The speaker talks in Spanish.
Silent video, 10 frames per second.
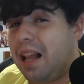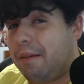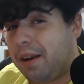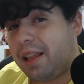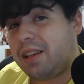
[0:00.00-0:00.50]
La
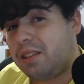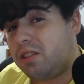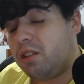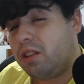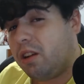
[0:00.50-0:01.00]
verdad,
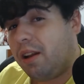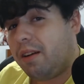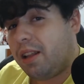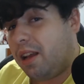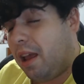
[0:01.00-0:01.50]
si os digo la
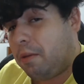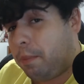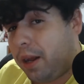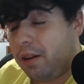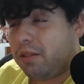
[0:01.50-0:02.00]
verdad,
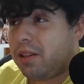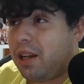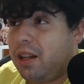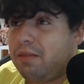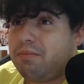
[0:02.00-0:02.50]
espero
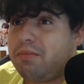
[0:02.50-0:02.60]
que